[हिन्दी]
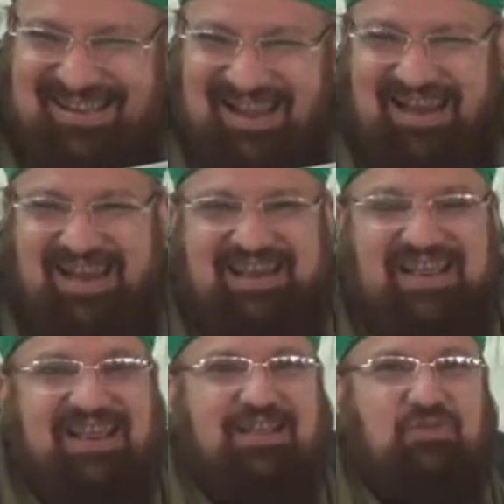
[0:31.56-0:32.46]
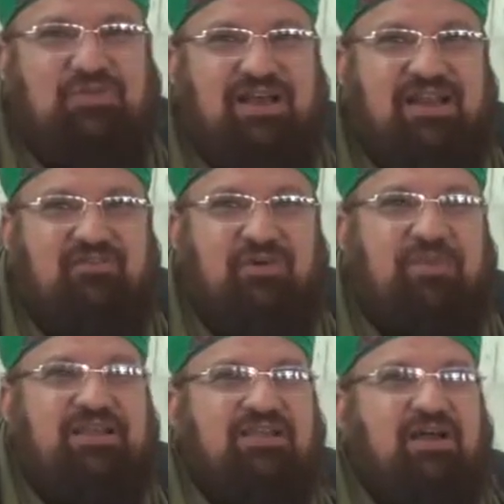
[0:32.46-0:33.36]
अल्लाह ने आए तो तारी
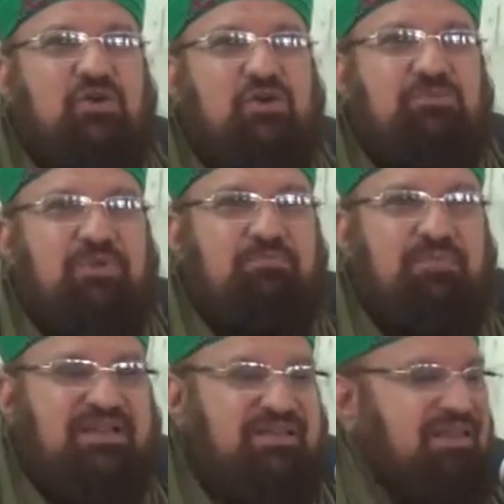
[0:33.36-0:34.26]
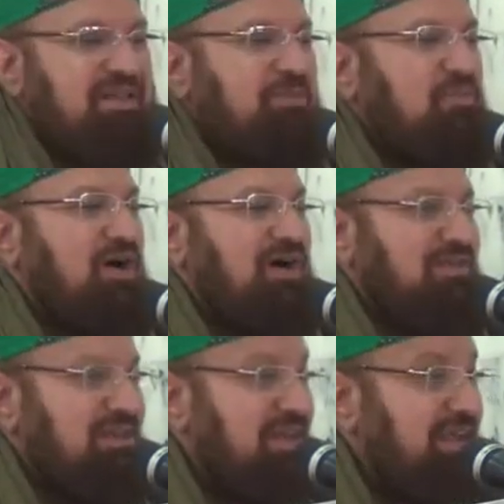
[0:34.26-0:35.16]
वमई यखरुज में बैती ही
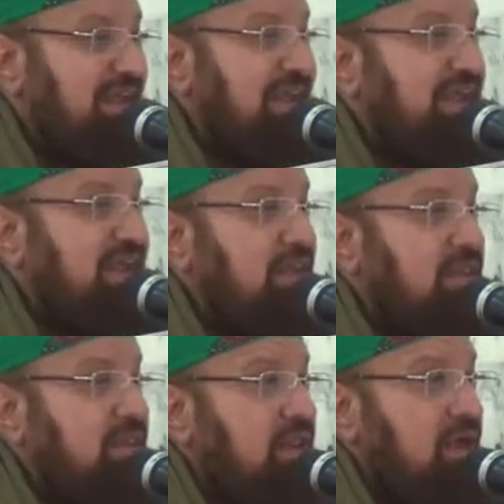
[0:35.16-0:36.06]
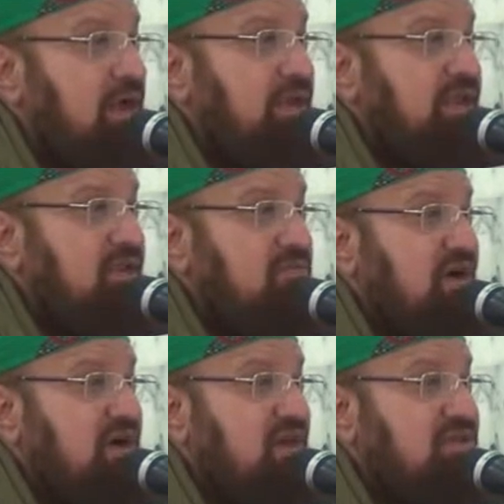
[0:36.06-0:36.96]
मुहाजरन एल्लाही
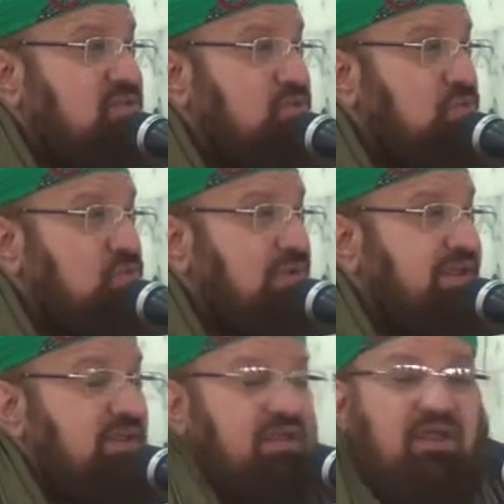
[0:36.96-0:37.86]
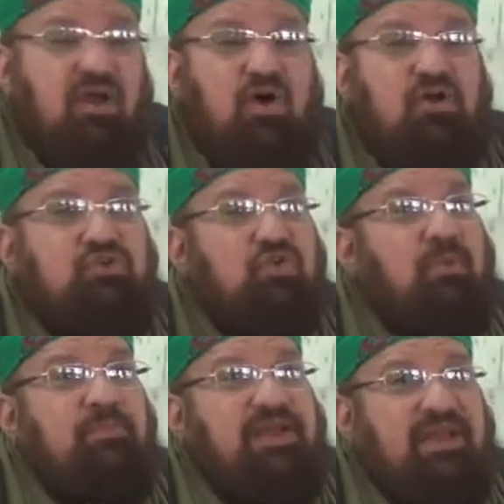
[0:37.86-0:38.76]
रसूली और जो
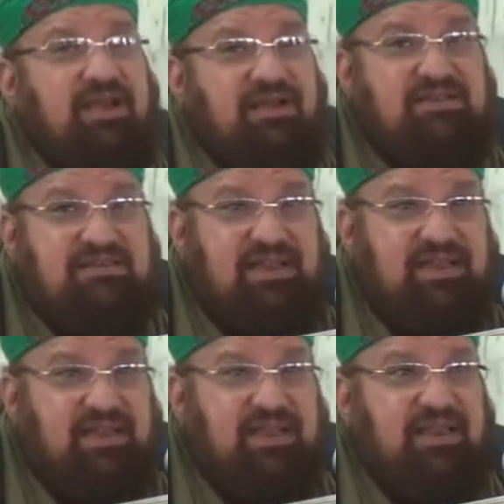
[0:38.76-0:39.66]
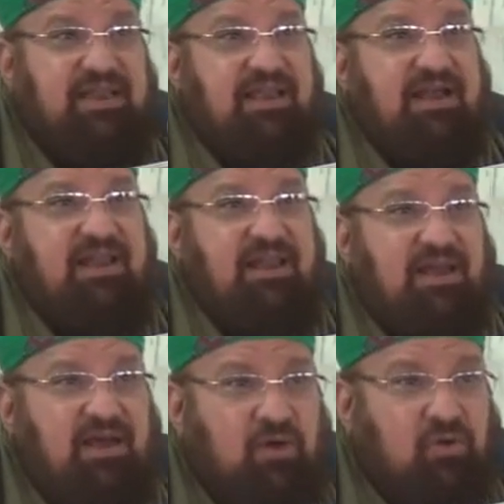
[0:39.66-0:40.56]
अपने घर से निकले
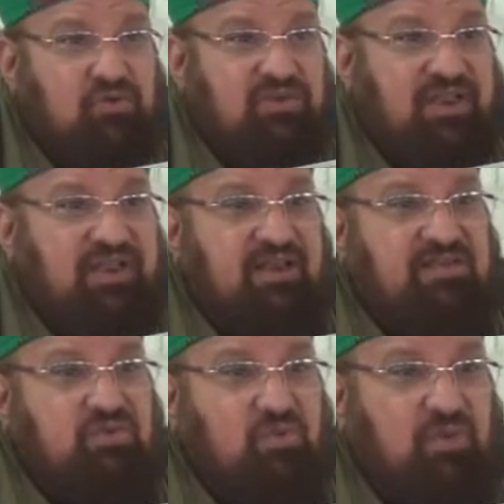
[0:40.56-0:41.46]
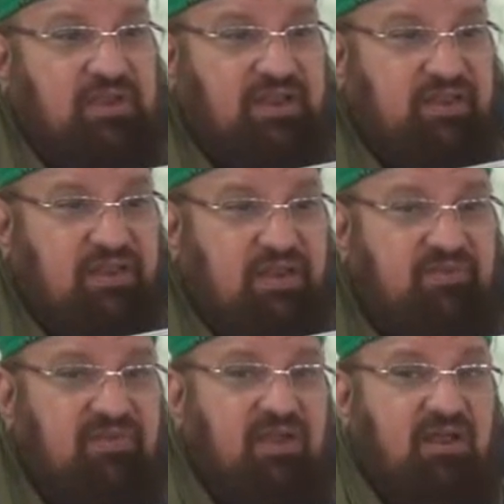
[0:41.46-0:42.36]
अल्लाह और उसके रसूल की
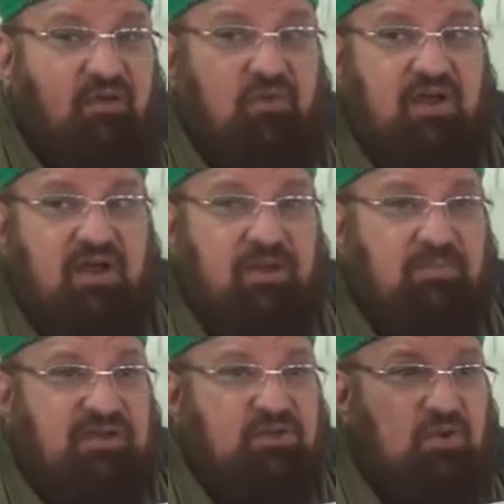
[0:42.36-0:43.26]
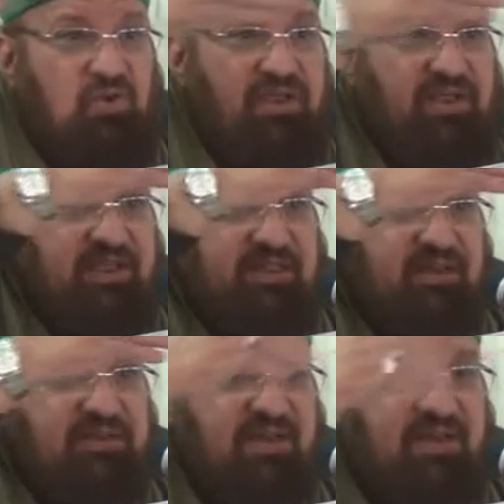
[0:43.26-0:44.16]
तरफ वो काबा छोड़ के
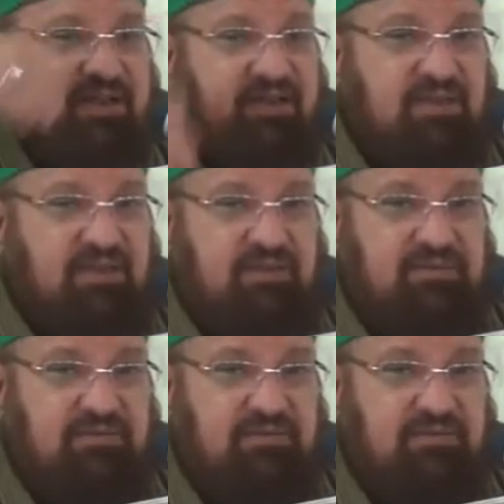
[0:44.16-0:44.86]
किधर जा रहे थे